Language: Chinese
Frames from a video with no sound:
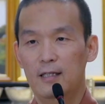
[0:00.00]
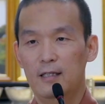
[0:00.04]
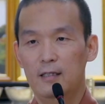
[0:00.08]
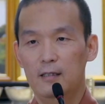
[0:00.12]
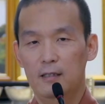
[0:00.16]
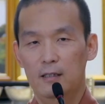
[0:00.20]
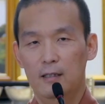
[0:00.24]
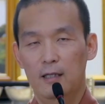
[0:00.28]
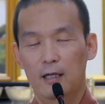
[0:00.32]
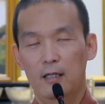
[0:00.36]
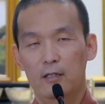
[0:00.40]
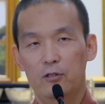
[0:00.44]

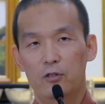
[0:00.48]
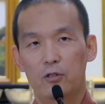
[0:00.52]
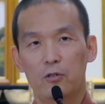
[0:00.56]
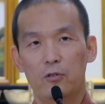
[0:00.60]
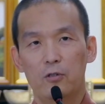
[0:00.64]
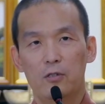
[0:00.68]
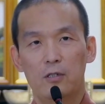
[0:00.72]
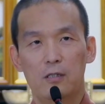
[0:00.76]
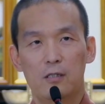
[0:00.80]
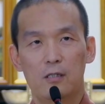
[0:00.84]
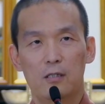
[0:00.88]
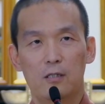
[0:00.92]
等到他酒
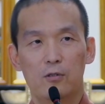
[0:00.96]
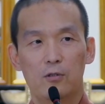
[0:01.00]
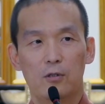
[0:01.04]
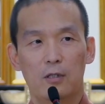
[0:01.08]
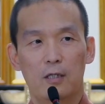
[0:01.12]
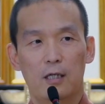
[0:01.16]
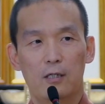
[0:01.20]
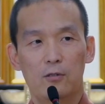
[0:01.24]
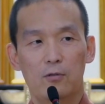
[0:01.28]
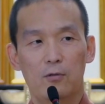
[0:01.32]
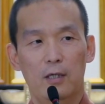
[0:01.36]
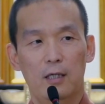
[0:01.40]
醒之后，就
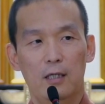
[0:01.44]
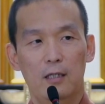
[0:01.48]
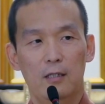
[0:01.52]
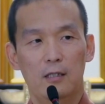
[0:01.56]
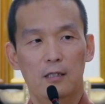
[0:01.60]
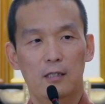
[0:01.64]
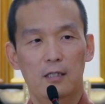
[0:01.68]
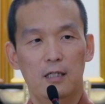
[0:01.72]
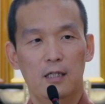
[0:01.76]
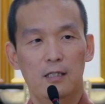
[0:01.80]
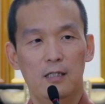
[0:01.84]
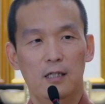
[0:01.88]
跟他说：“哎呀，
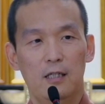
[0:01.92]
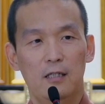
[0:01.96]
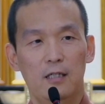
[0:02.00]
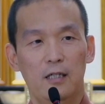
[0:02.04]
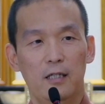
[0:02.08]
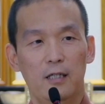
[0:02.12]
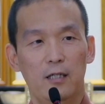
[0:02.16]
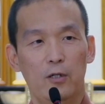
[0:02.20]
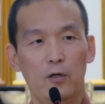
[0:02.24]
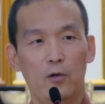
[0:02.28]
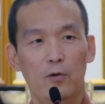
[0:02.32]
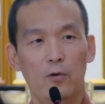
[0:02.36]
你现在在
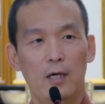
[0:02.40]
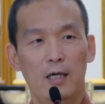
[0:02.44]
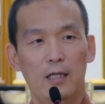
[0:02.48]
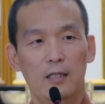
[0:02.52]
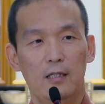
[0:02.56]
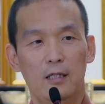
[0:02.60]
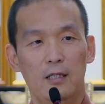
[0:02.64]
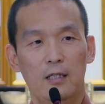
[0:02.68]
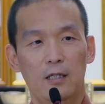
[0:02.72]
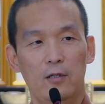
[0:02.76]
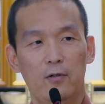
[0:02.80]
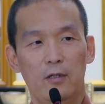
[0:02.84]
天宫啊，
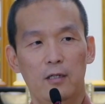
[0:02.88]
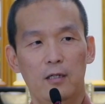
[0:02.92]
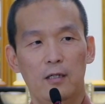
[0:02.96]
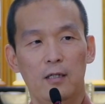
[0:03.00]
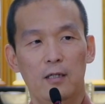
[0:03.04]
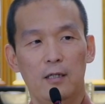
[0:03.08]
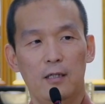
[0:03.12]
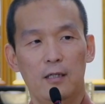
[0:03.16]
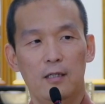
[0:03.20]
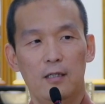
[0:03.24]
你因为